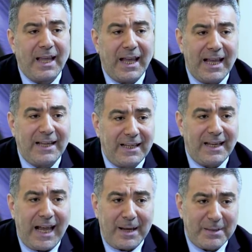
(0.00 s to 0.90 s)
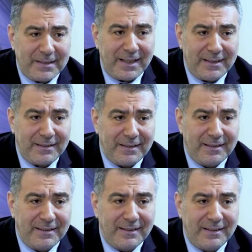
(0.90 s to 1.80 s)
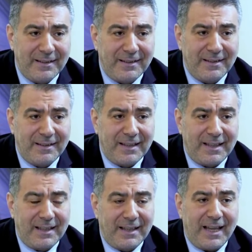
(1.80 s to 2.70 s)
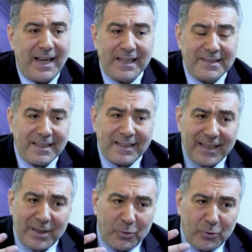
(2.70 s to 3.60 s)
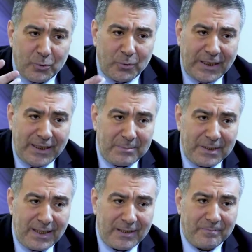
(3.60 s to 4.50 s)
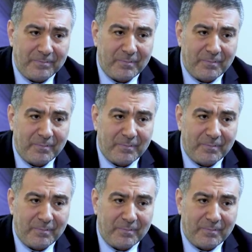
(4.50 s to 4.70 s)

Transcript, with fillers: هل عبثا لا اليس لديهم عقول علميه